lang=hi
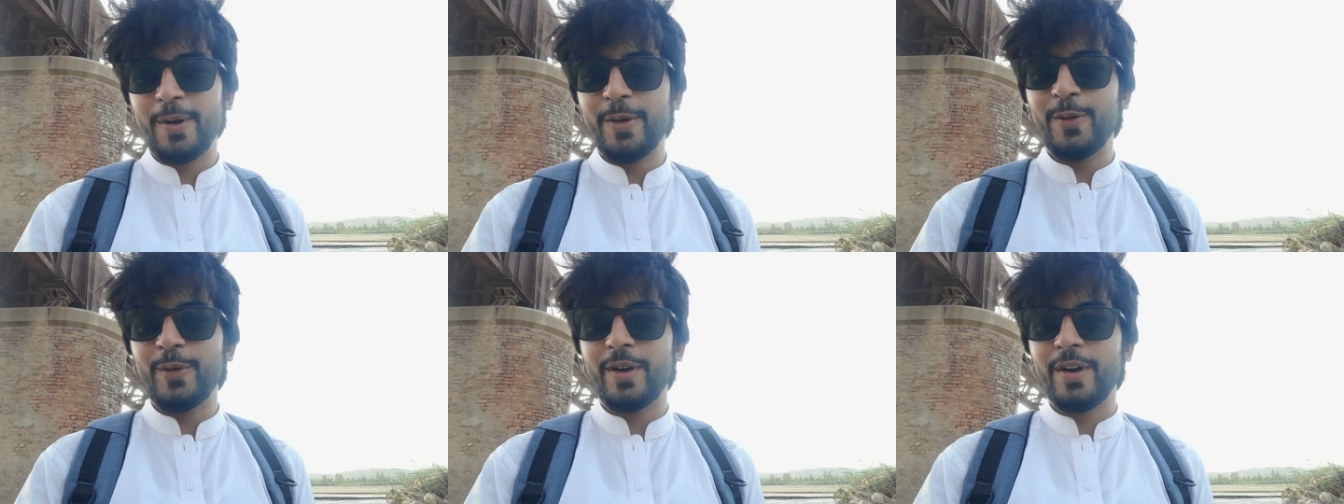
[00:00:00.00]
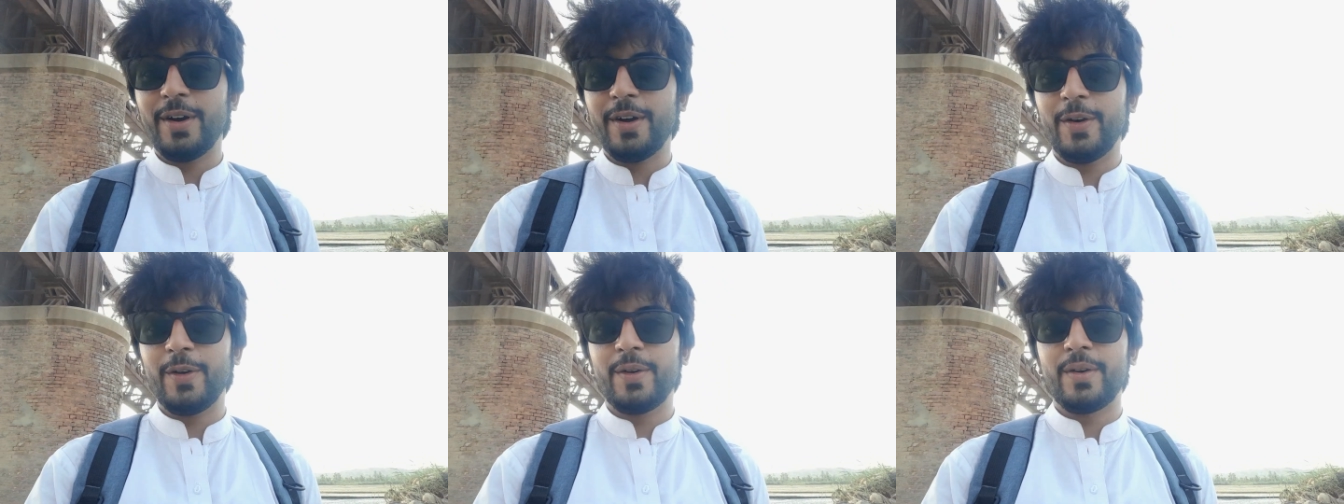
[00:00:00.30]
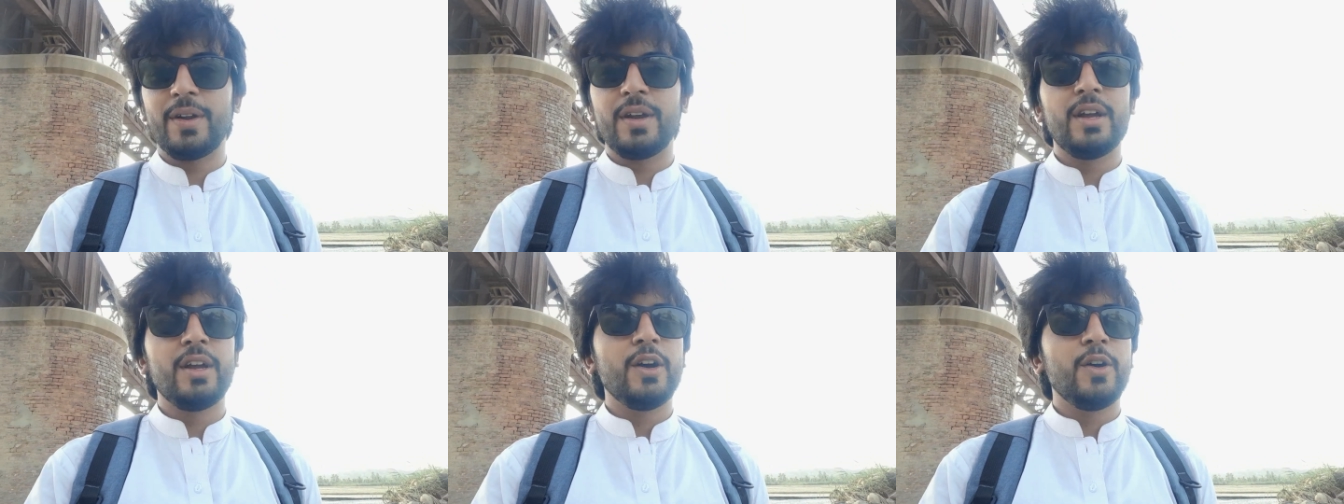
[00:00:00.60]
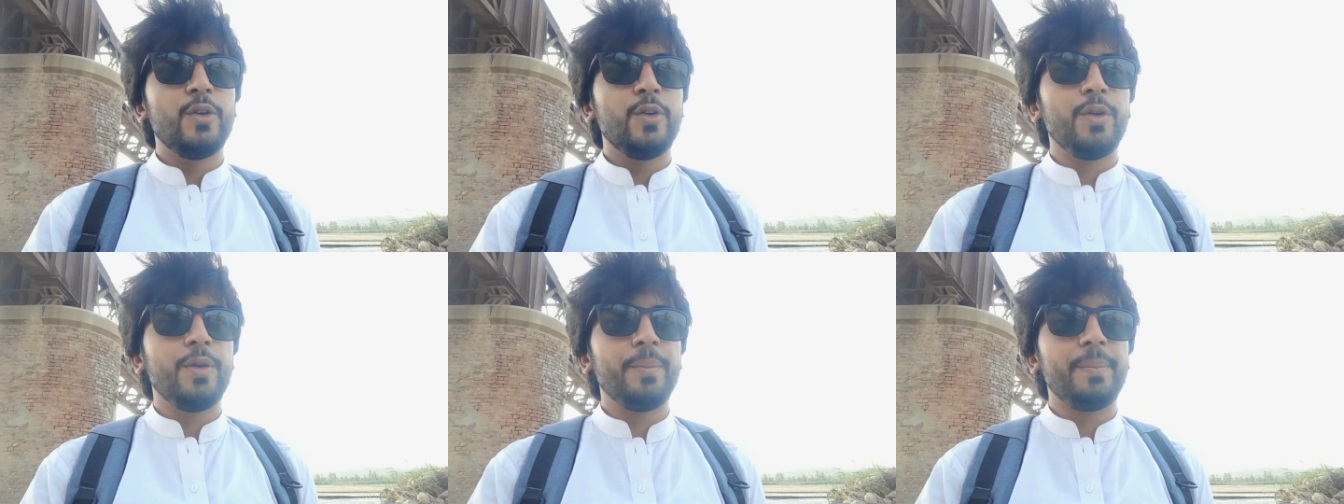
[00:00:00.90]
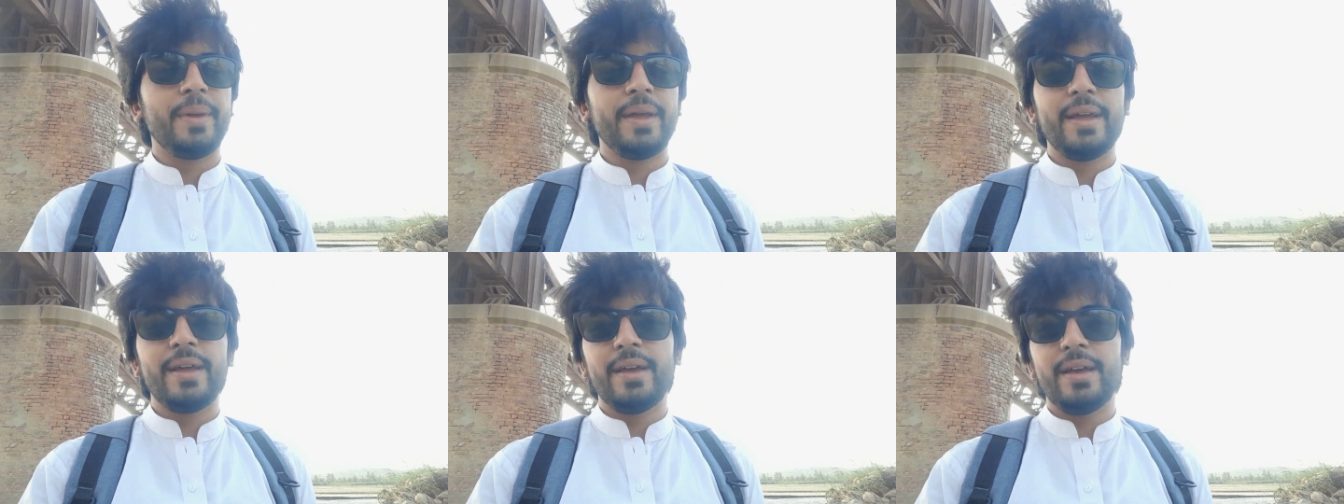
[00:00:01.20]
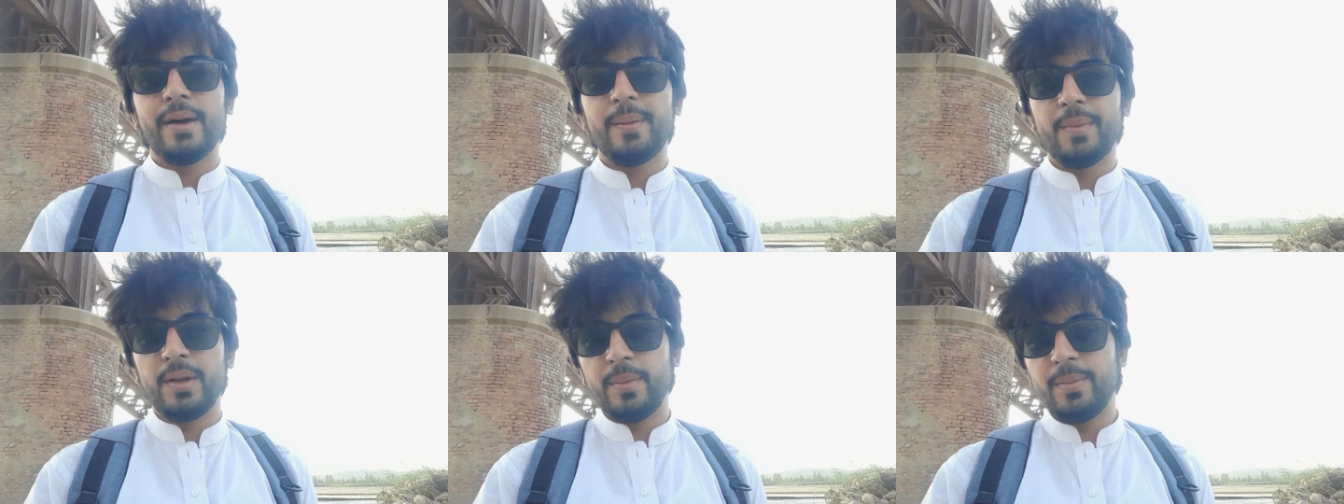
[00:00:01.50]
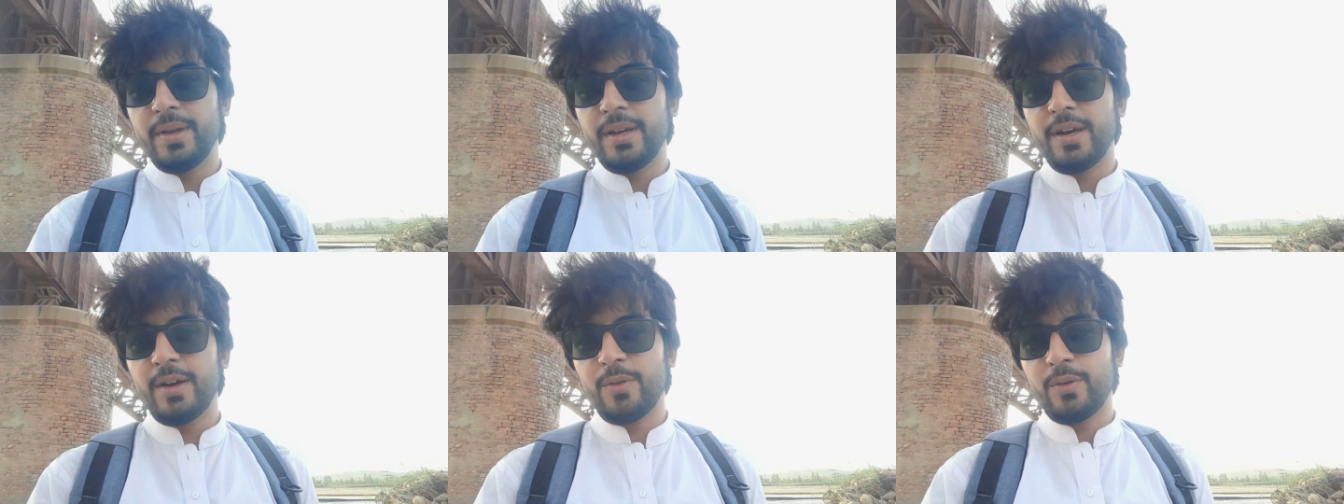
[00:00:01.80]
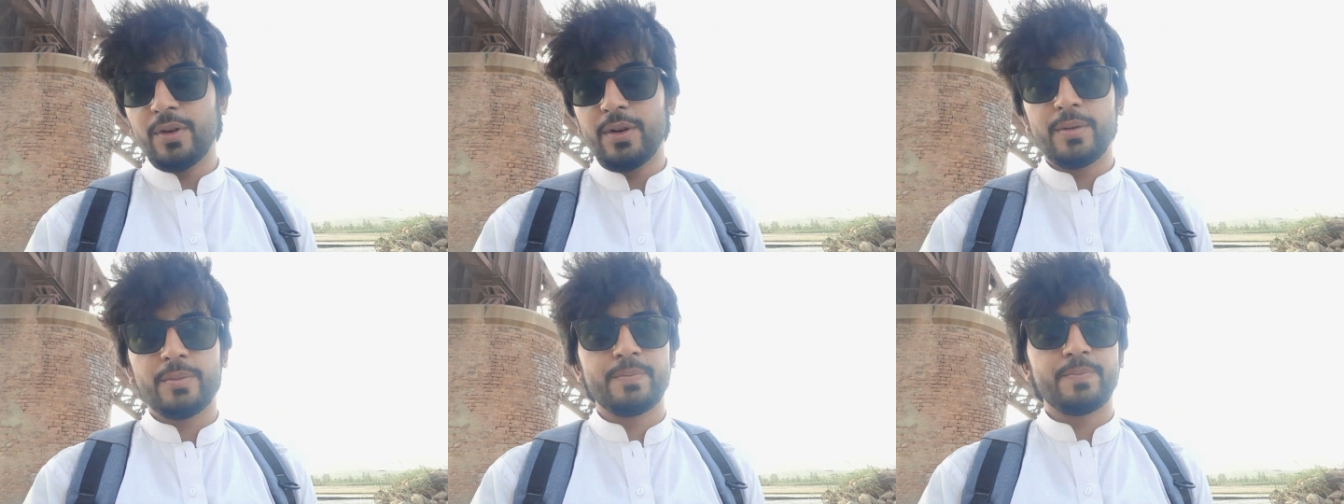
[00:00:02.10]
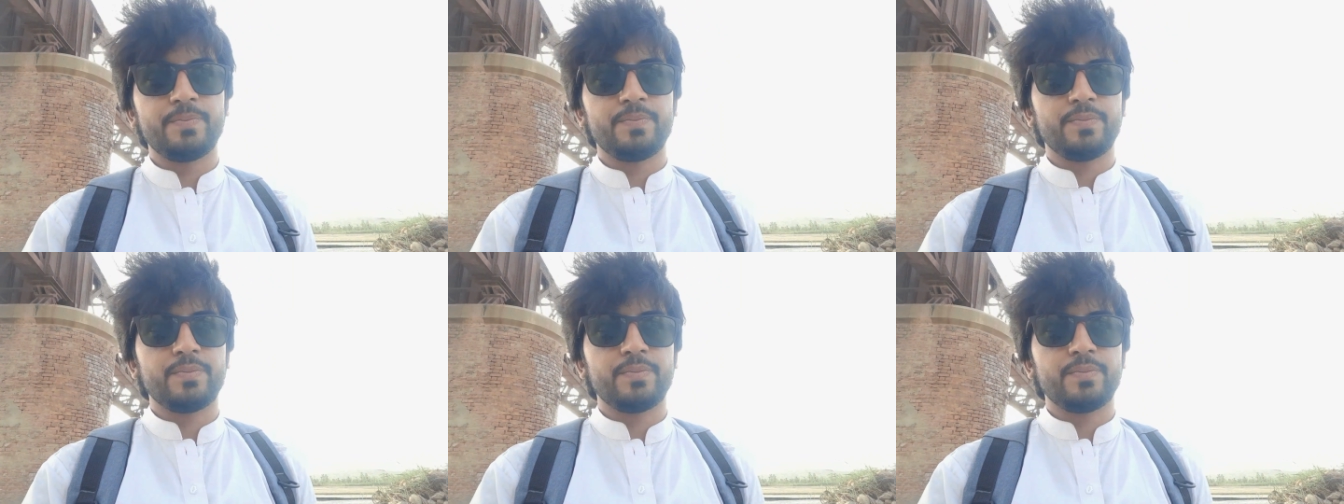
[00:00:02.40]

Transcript: पढ़ूँगा और उन पर अमल भी करूँगा